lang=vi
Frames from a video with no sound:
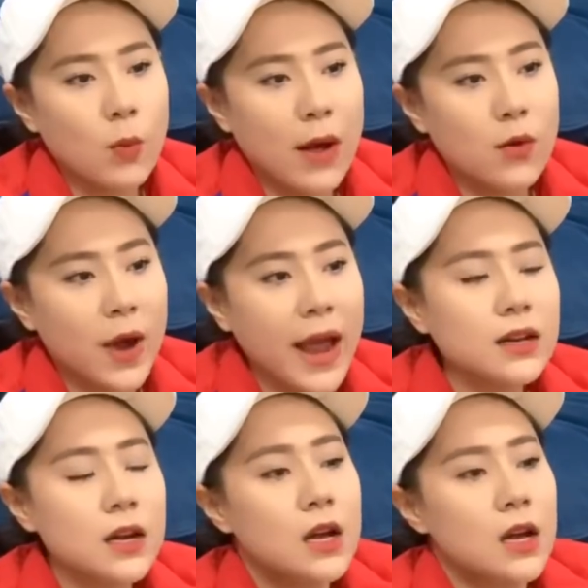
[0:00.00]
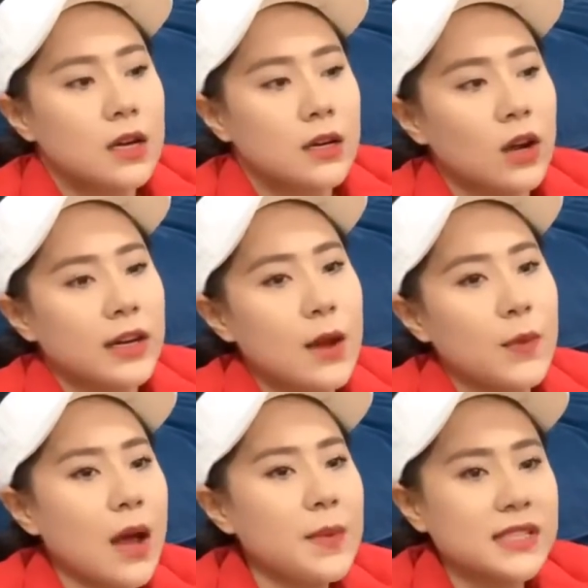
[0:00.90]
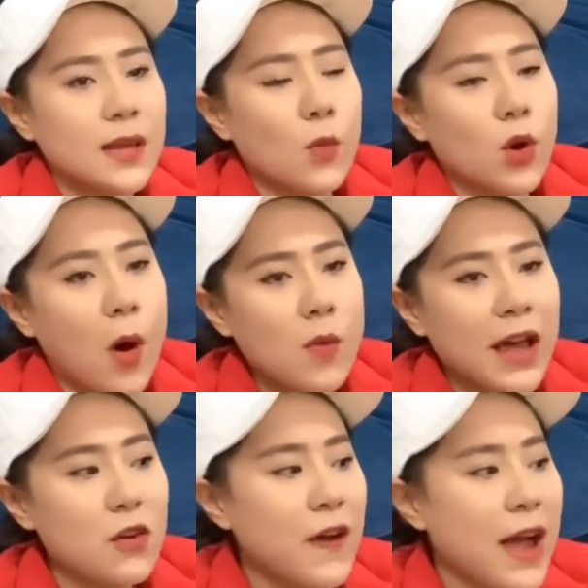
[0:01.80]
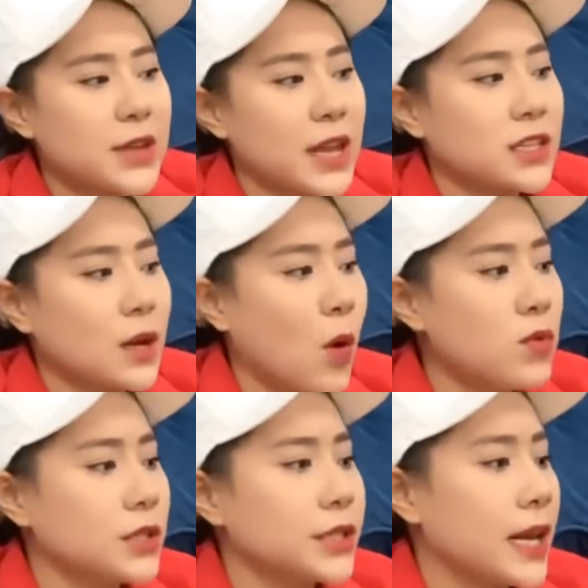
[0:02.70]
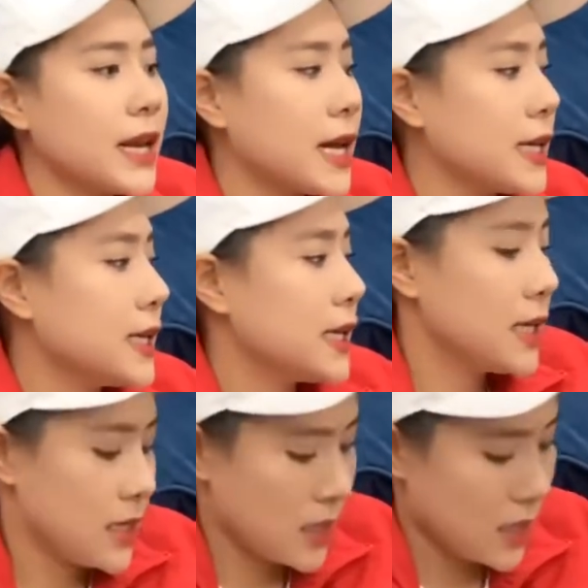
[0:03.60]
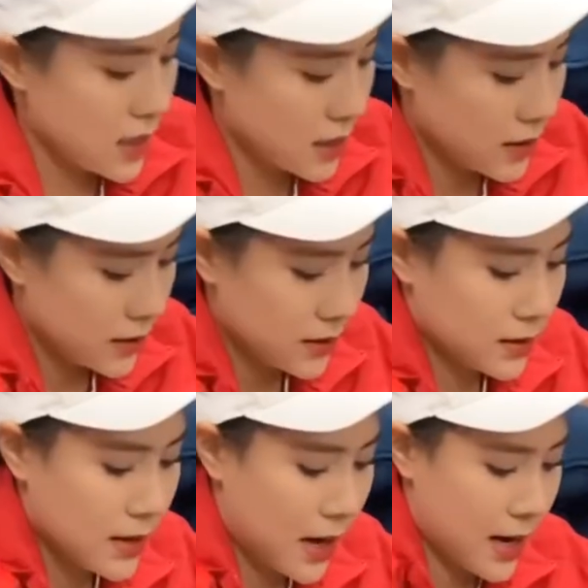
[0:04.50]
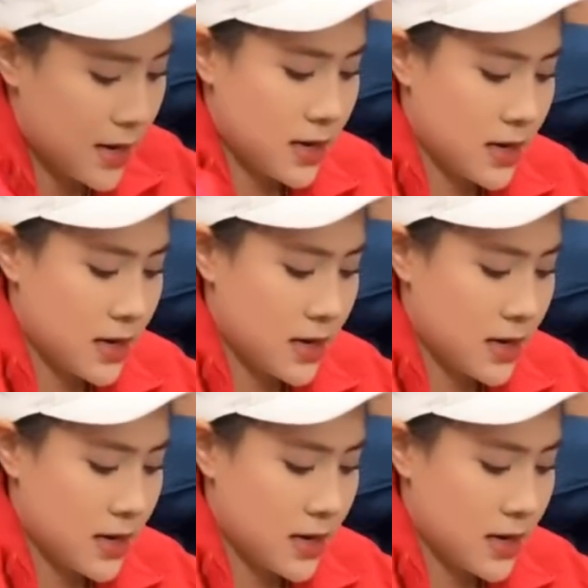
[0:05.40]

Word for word: áo khoác rồi ra ngoài đó mình sẽ mua bốn cái áo phao dành cho bốn người để đi à, đây